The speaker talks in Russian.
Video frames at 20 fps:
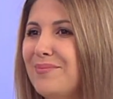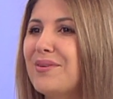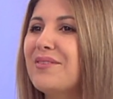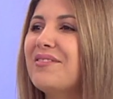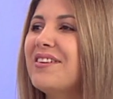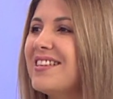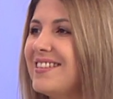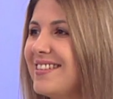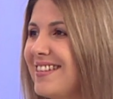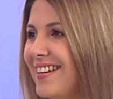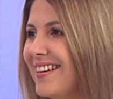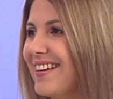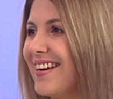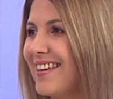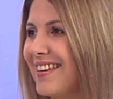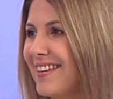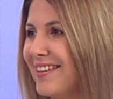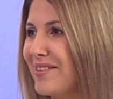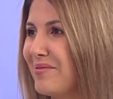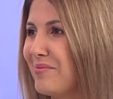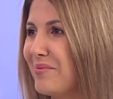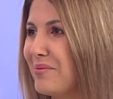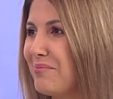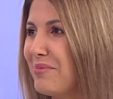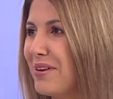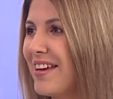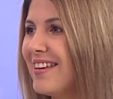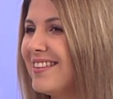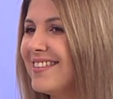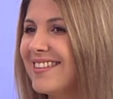проводили какие-то
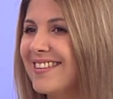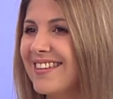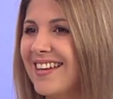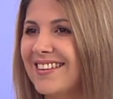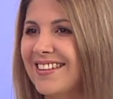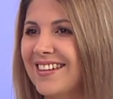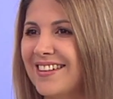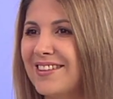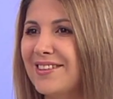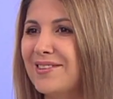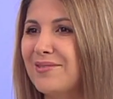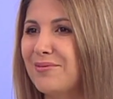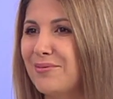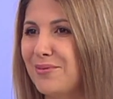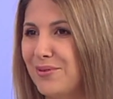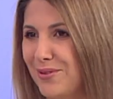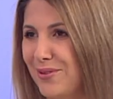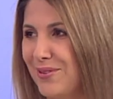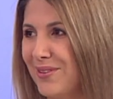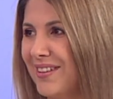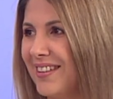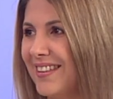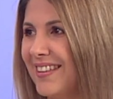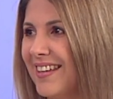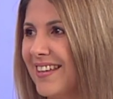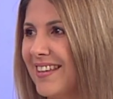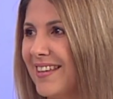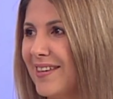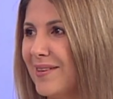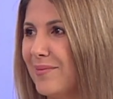мероприятия устрояете на открытом воздухе
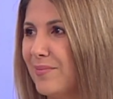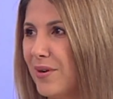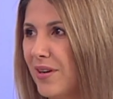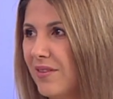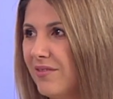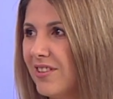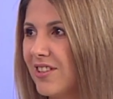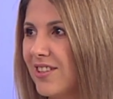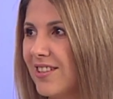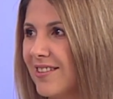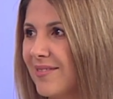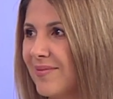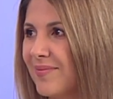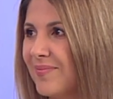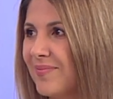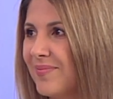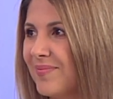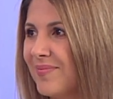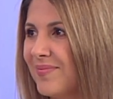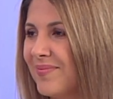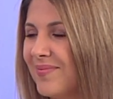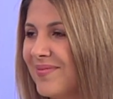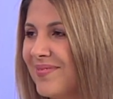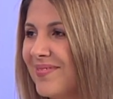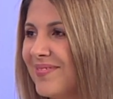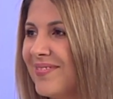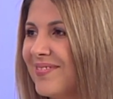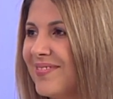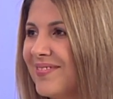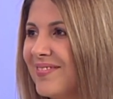такие, правда же? Да,
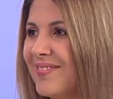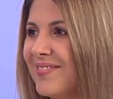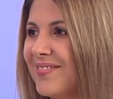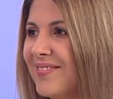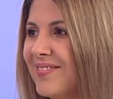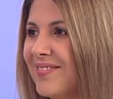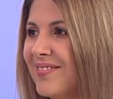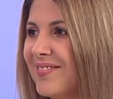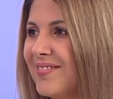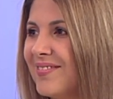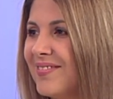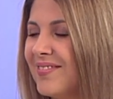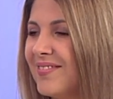да. Вообще